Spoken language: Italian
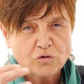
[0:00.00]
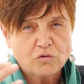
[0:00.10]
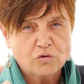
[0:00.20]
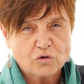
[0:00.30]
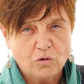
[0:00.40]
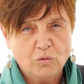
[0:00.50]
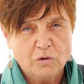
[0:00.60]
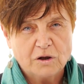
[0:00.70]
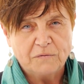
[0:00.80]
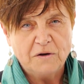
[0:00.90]
sono
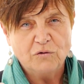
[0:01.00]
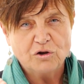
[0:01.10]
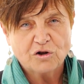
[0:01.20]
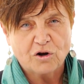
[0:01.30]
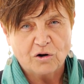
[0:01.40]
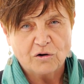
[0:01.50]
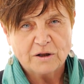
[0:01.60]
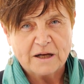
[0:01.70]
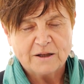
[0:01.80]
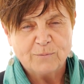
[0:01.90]
Sklunk, figlio di
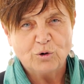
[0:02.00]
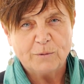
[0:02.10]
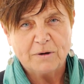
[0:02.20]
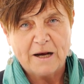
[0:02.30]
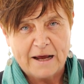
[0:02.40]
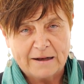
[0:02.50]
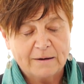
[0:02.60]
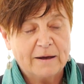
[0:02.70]
Sklunk della tribù di Pner,